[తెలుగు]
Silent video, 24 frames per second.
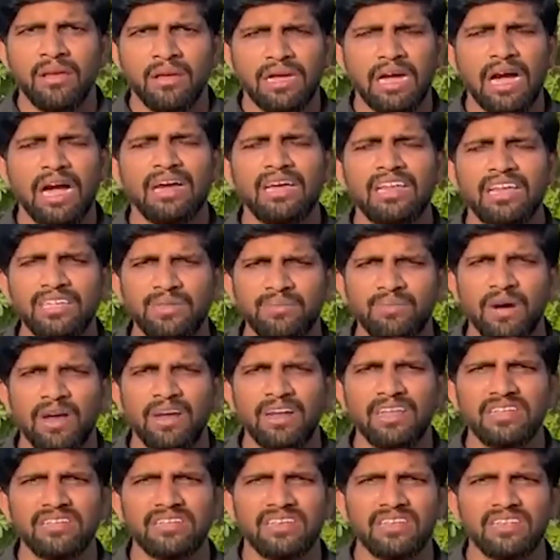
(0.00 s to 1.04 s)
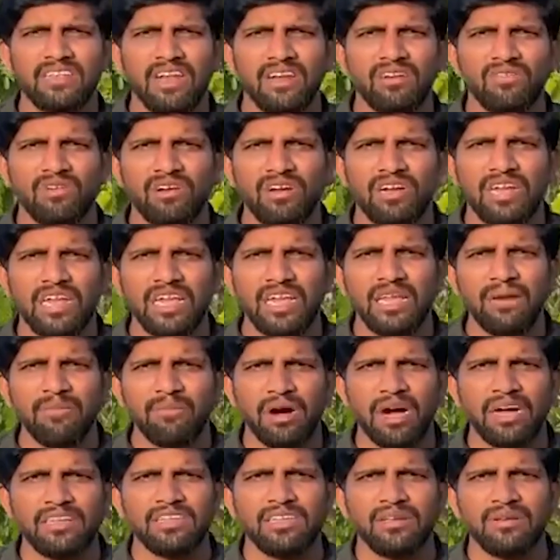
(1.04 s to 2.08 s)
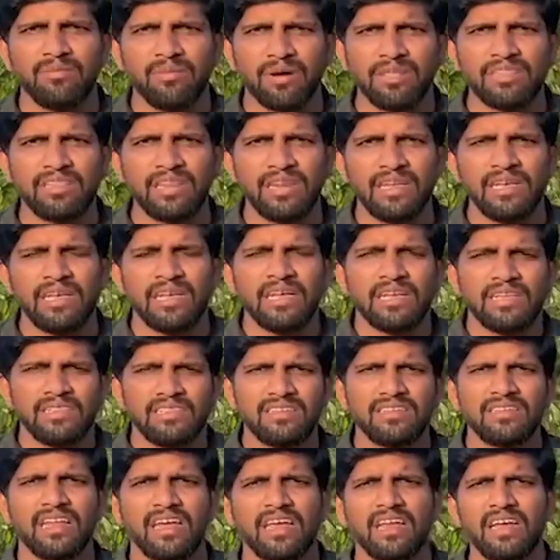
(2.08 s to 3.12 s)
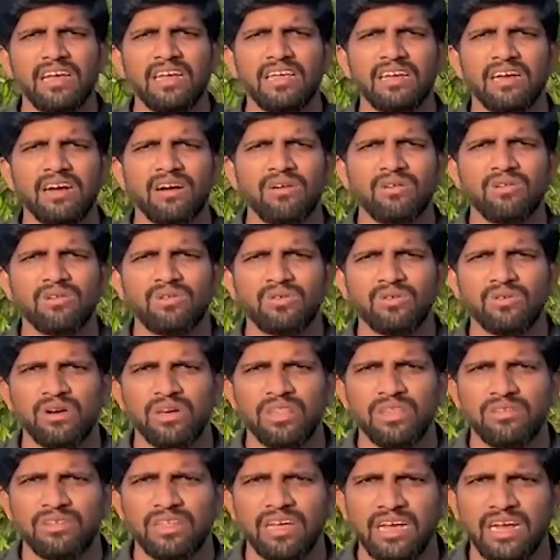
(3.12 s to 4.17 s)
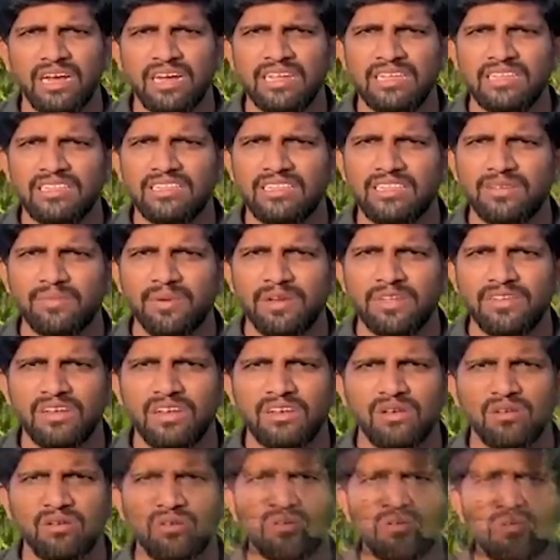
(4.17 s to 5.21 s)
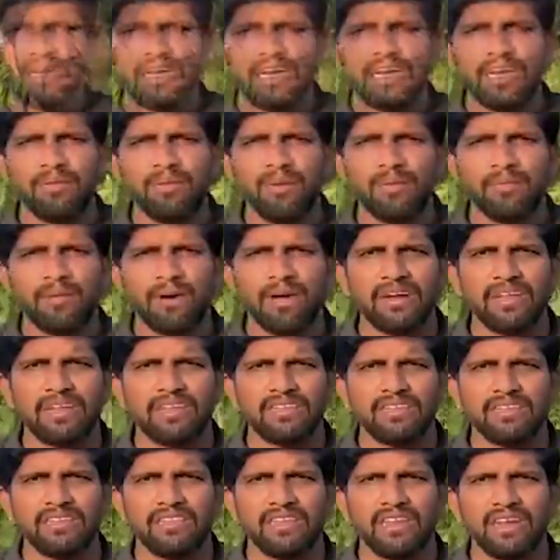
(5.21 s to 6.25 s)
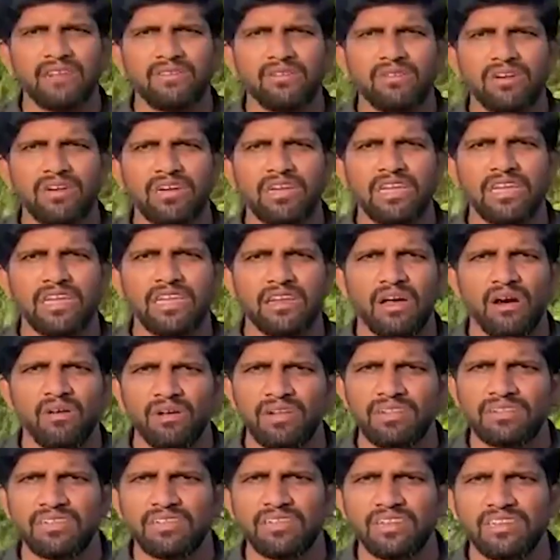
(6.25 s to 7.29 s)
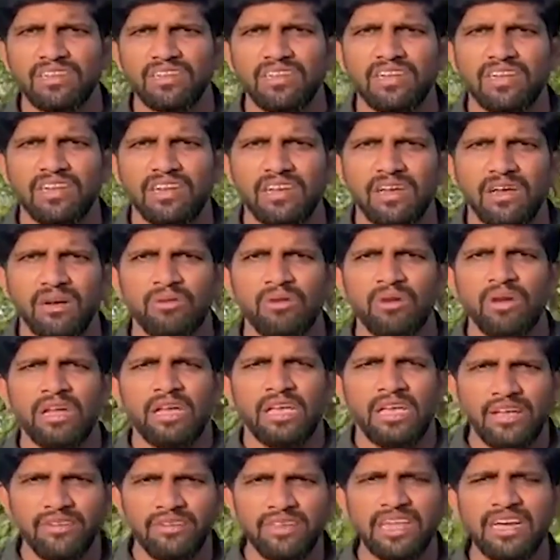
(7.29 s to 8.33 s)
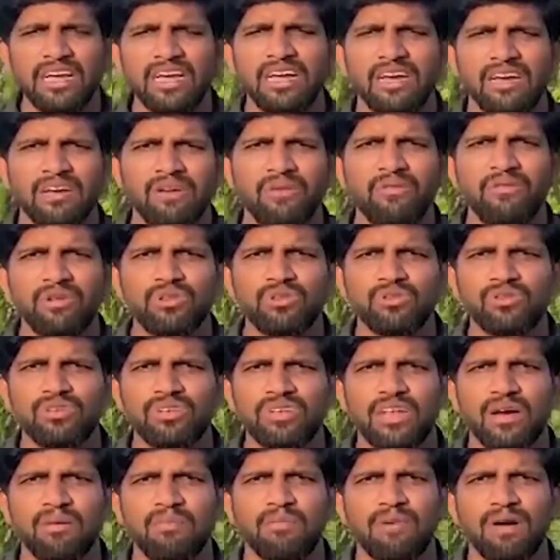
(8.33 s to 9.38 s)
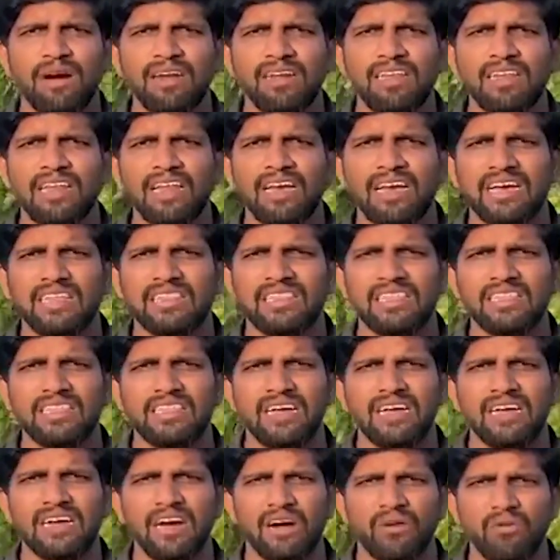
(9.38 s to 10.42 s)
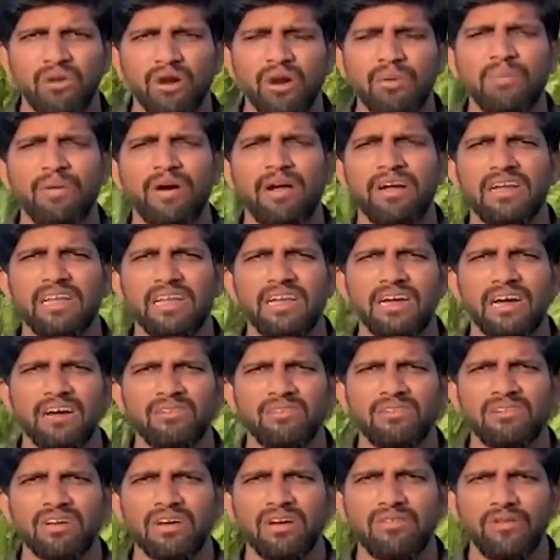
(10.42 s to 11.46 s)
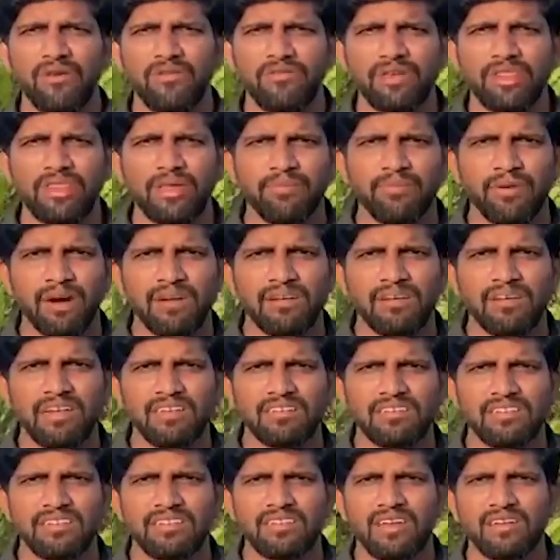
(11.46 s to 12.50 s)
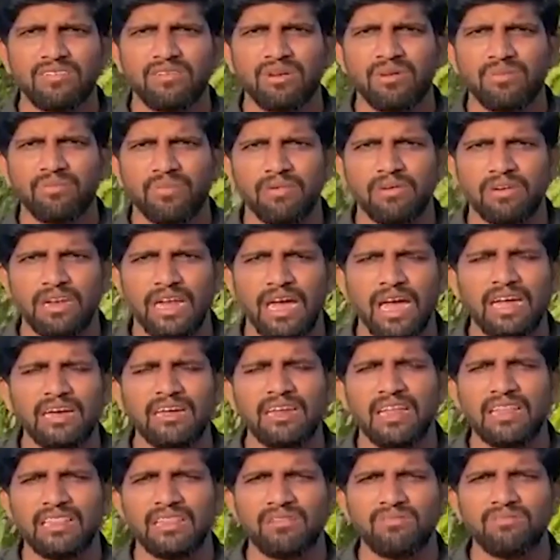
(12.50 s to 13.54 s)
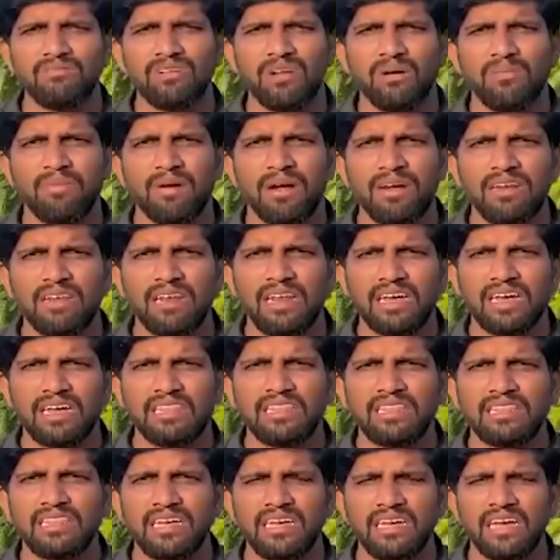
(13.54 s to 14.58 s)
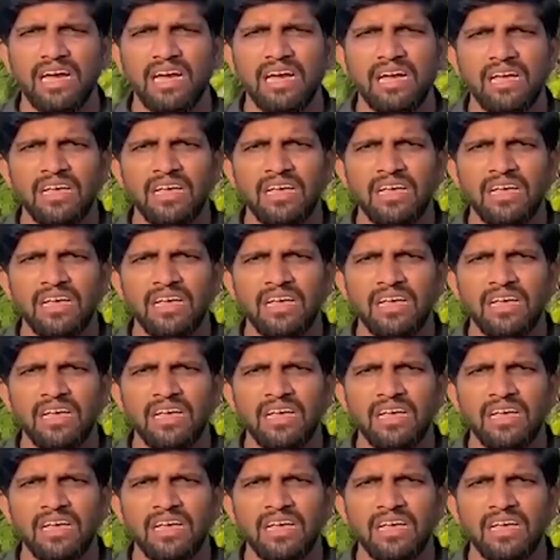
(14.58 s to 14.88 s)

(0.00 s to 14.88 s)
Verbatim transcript: కాంగ్రెస్ పార్టీకి చెందినటువంటి మాజీ మంత్రి చిన్నారెడ్డి కావచ్చు అదేవిధంగా డిసిసి ప్రెసిడెంట్లు టీడీపీ పార్టీకి చెందినటువంటి రావుల చంద్రశేఖర్ రావు ఈ విధంగా ఎవరు చూసినా పార్టీలకు అతీతంగా ఒక పార్టీ కాకుండా వివిధ పార్టీలకు చెందినటువంటి నాయకులంతా కూడా పార్టీలకు అతీతంగా